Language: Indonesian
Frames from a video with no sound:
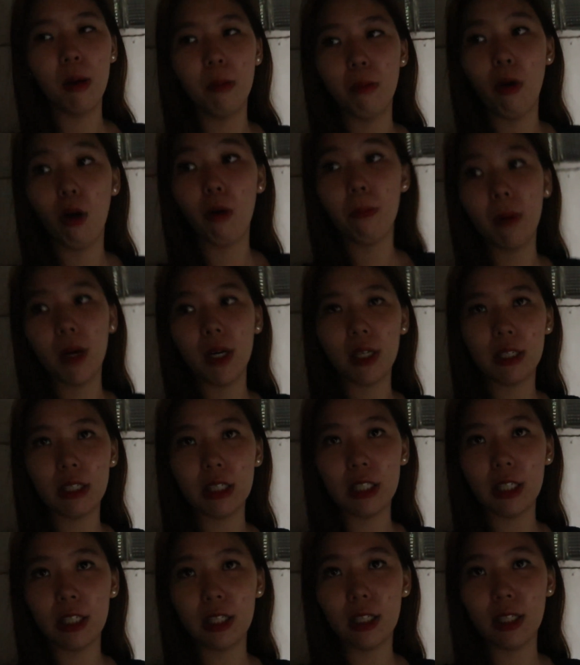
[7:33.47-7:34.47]
mau
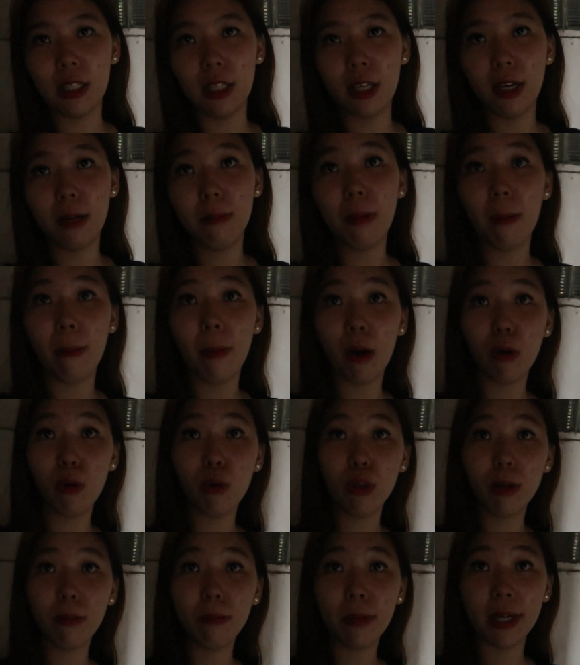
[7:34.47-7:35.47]
pergi jadi
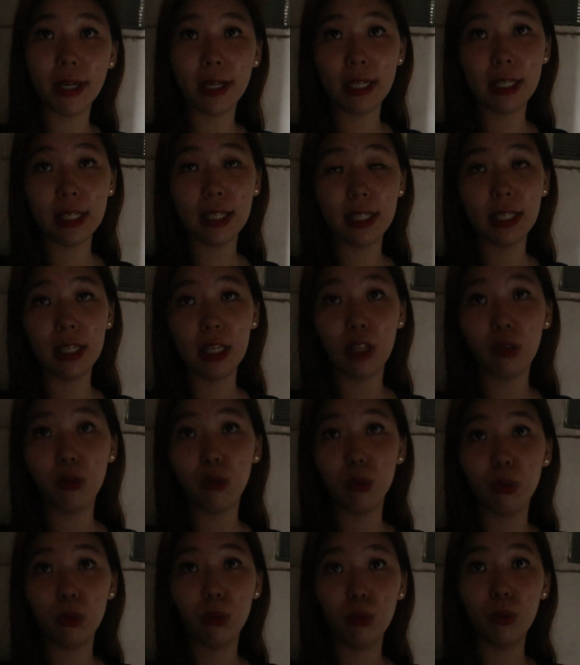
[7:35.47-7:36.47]
papaku temenin
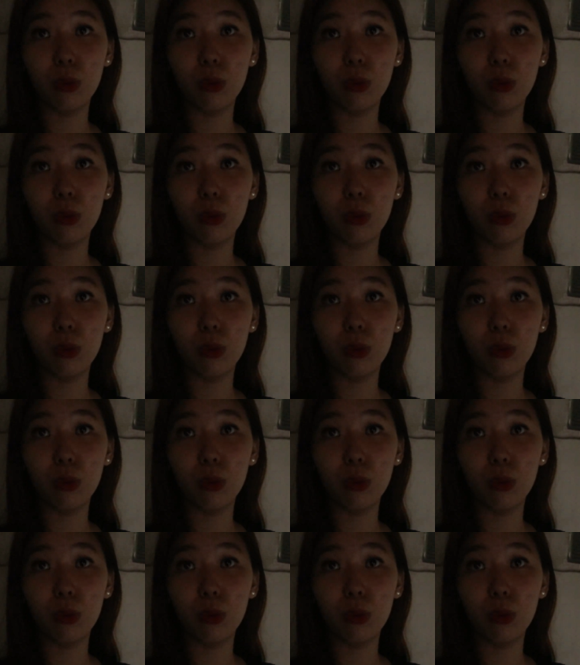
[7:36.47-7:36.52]
gitu